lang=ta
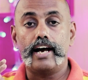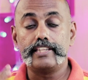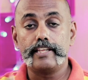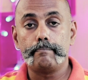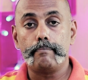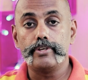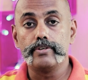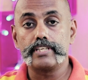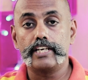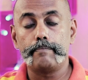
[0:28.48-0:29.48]
அந்த
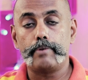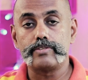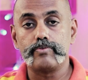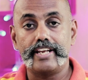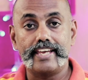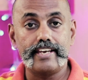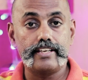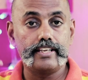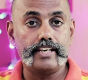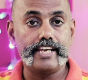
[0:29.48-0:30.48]
யூசர் நேம் பாஸ்வேர்டு
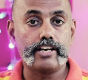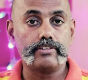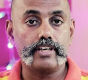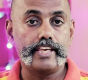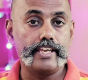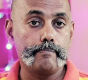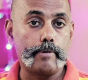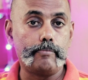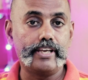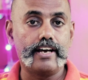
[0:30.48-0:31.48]
எங்கேயாவது லீக் அவுட் ஆகி
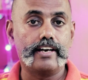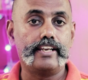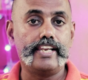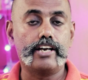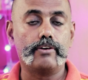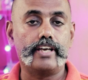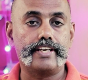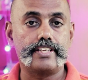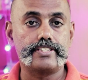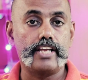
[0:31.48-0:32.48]
பப்ளிக்காக லீக் அவுட்
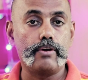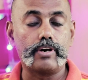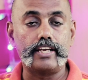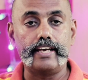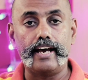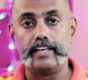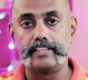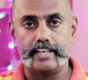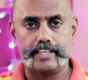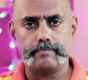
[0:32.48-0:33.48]
ஆகிருந்துச்சுன்னா உங்களுக்கு
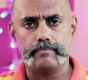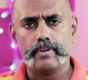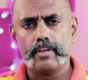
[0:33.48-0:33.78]
அலர்ட் கிடைக்கும்